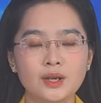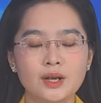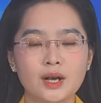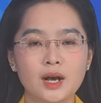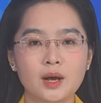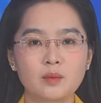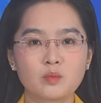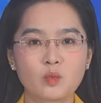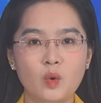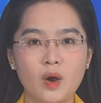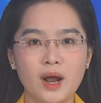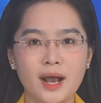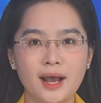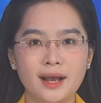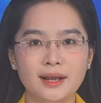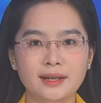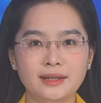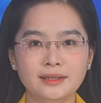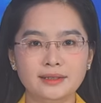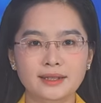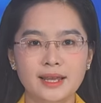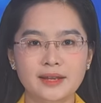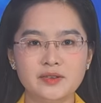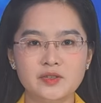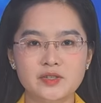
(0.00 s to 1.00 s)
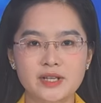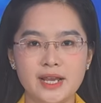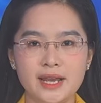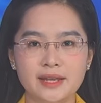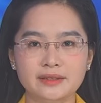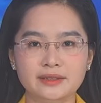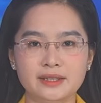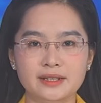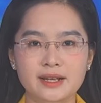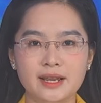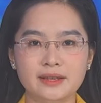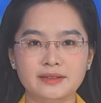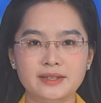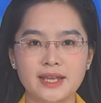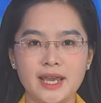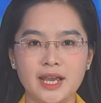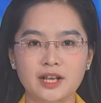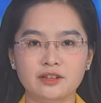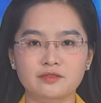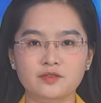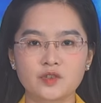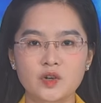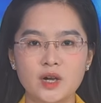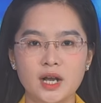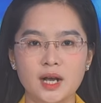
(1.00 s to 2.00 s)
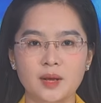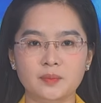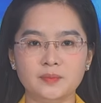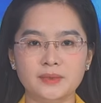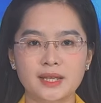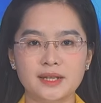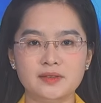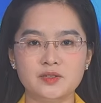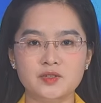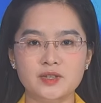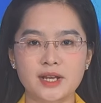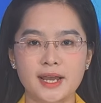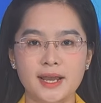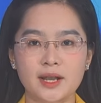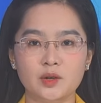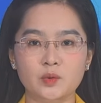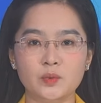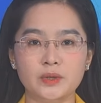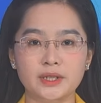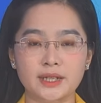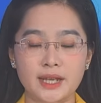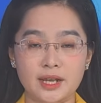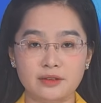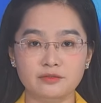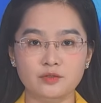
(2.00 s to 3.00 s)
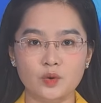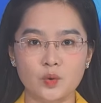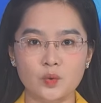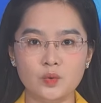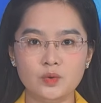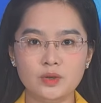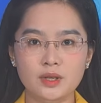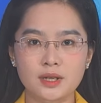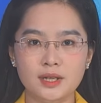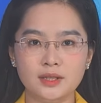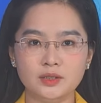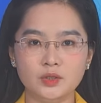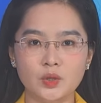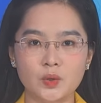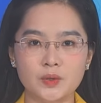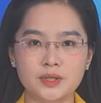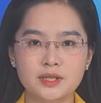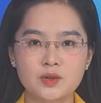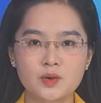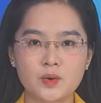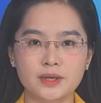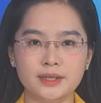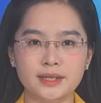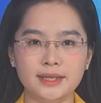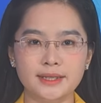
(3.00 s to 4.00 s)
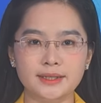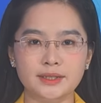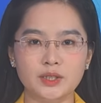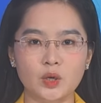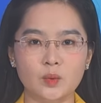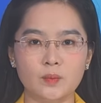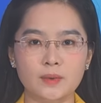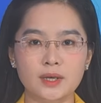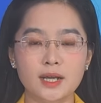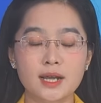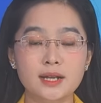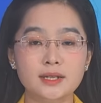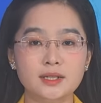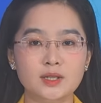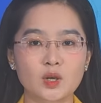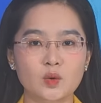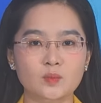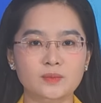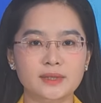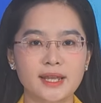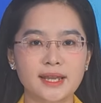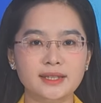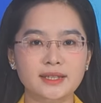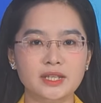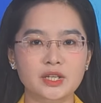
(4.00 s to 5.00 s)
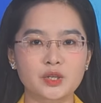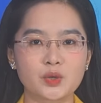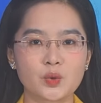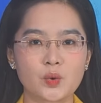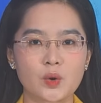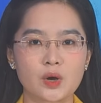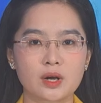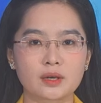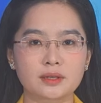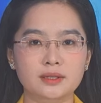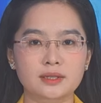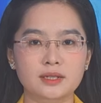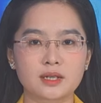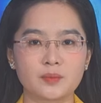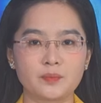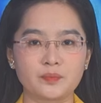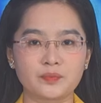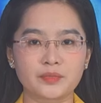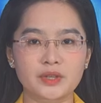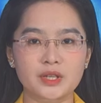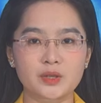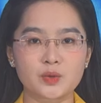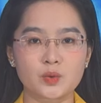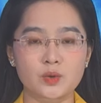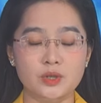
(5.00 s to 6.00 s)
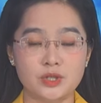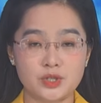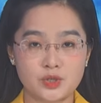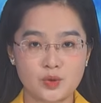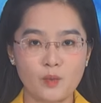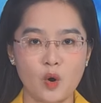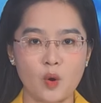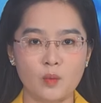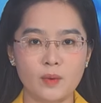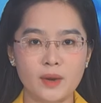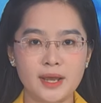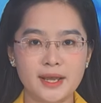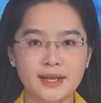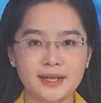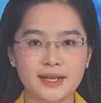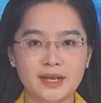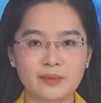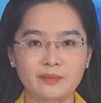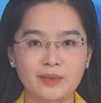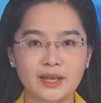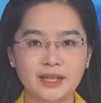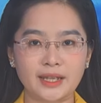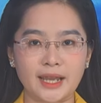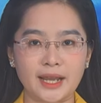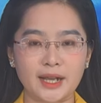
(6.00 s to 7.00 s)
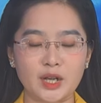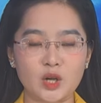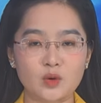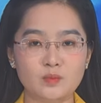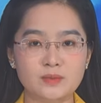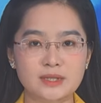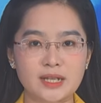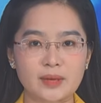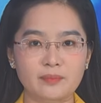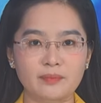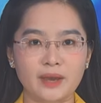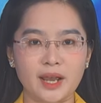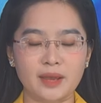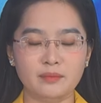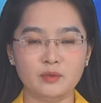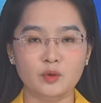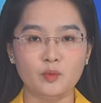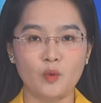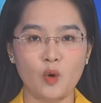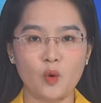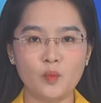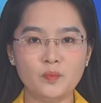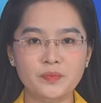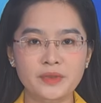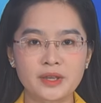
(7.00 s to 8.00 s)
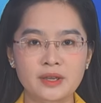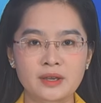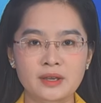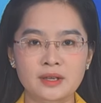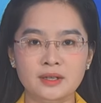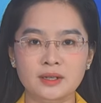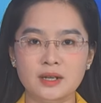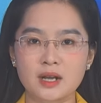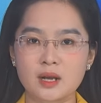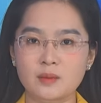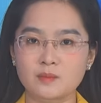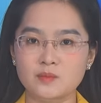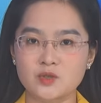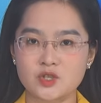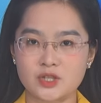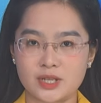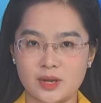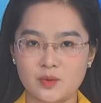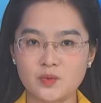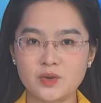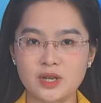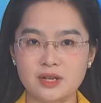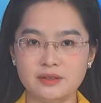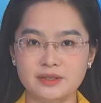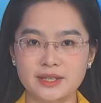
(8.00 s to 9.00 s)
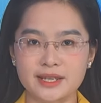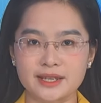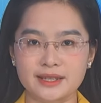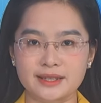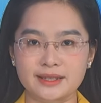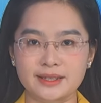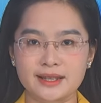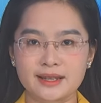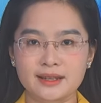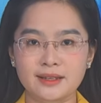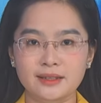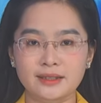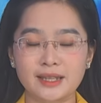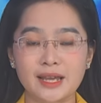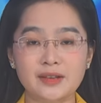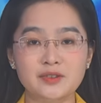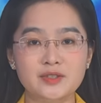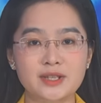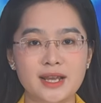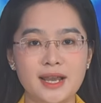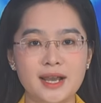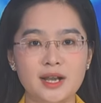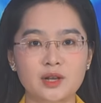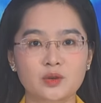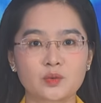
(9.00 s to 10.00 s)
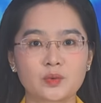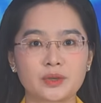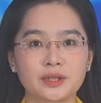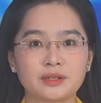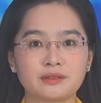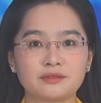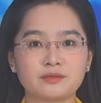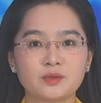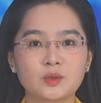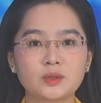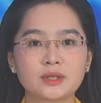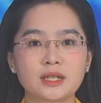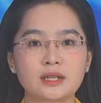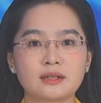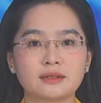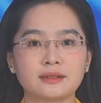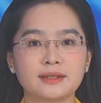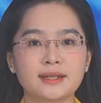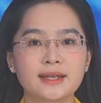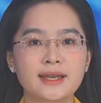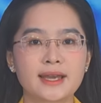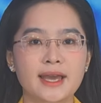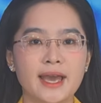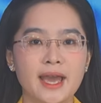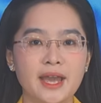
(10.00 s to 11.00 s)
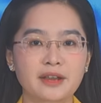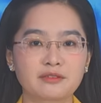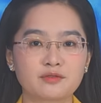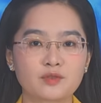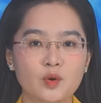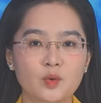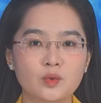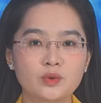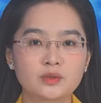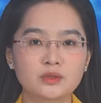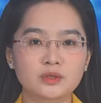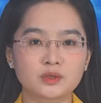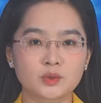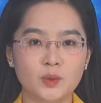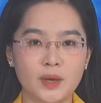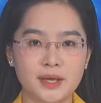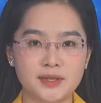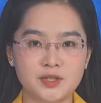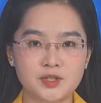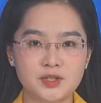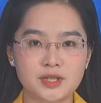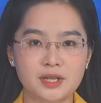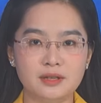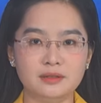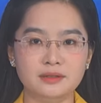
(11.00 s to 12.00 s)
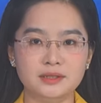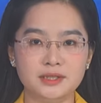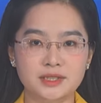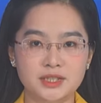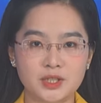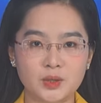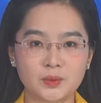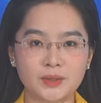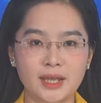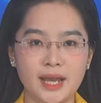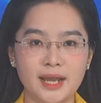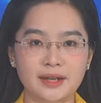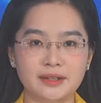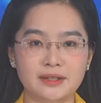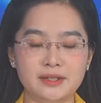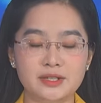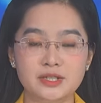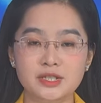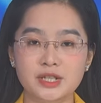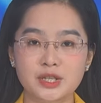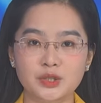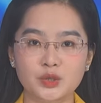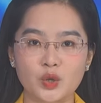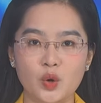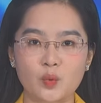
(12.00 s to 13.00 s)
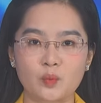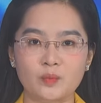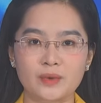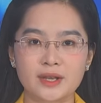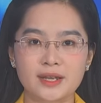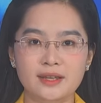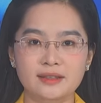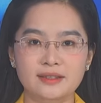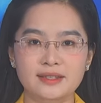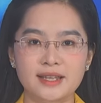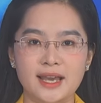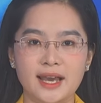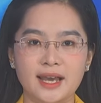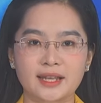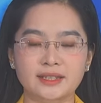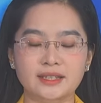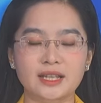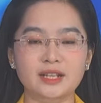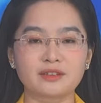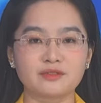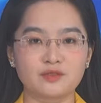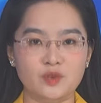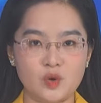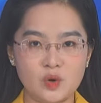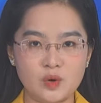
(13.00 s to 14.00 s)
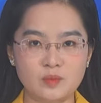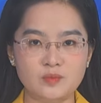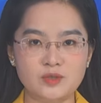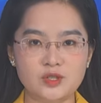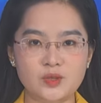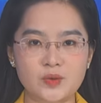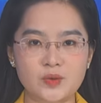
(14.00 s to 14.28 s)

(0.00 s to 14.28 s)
Hôm qua, Thanh tra tỉnh An Giang phối hợp Thanh tra huyện An Phú tổ chức hội nghị tổng kết công tác thi đua cụm thi đua số một năm hai nghìn không trăm hai mươi tư, gồm sáu đơn vị, Thanh tra huyện Phú Tân, An Phú, Thoại Sơn, Châu Thành, Tri Tôn và thành phố Long